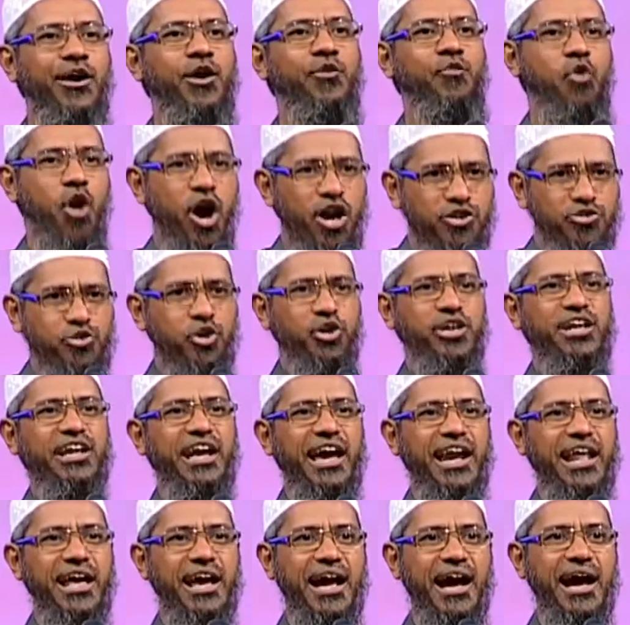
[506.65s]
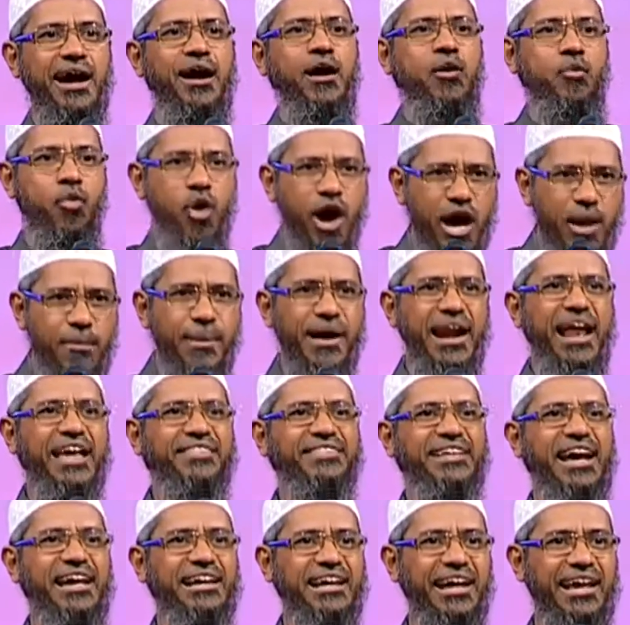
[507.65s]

वो और चोरी करेगा वो और बलात्कार